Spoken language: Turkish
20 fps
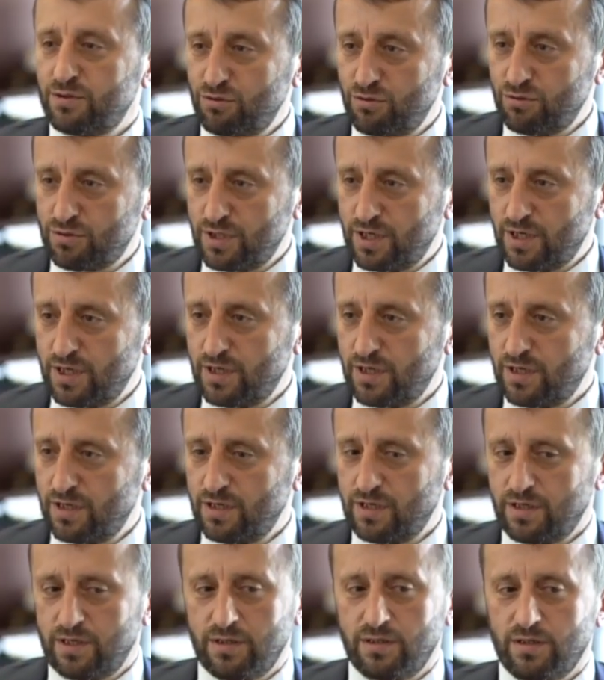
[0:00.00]
yatıyorsa
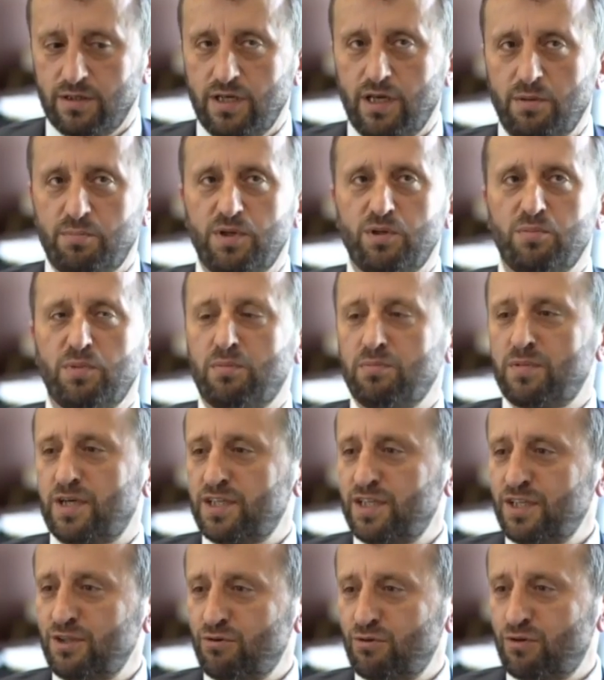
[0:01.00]
hep
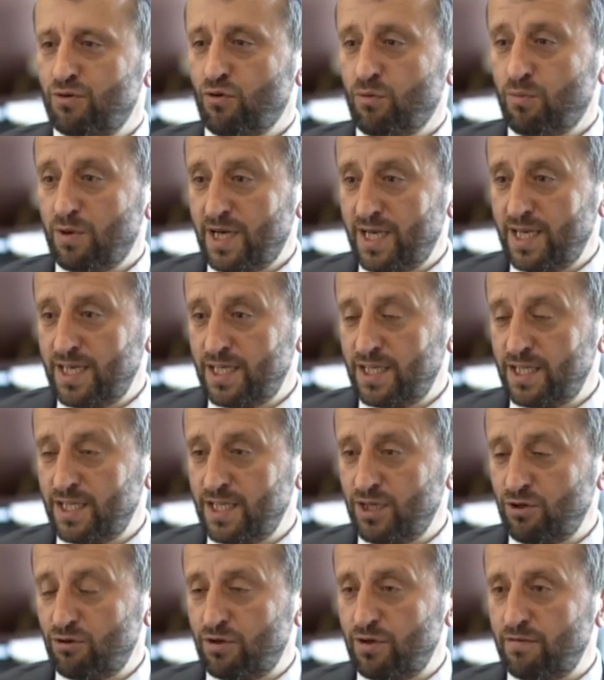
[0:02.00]
imamlar din görevi, o mahallenin
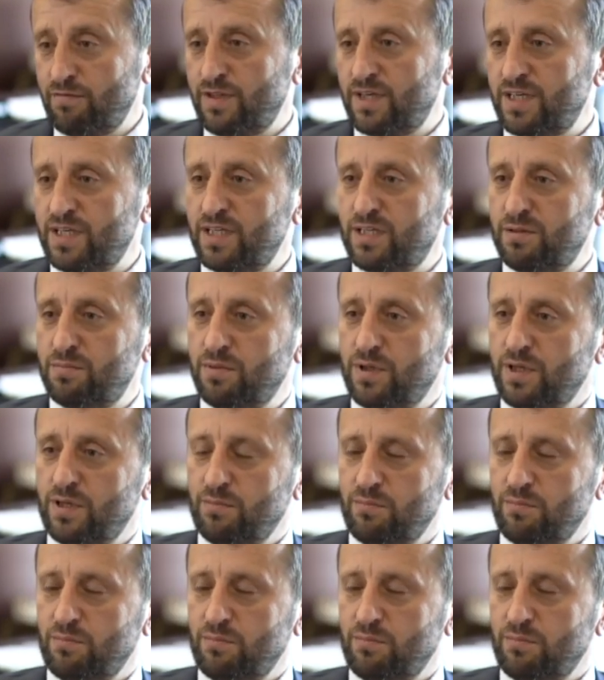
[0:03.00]
din görevlileri gidip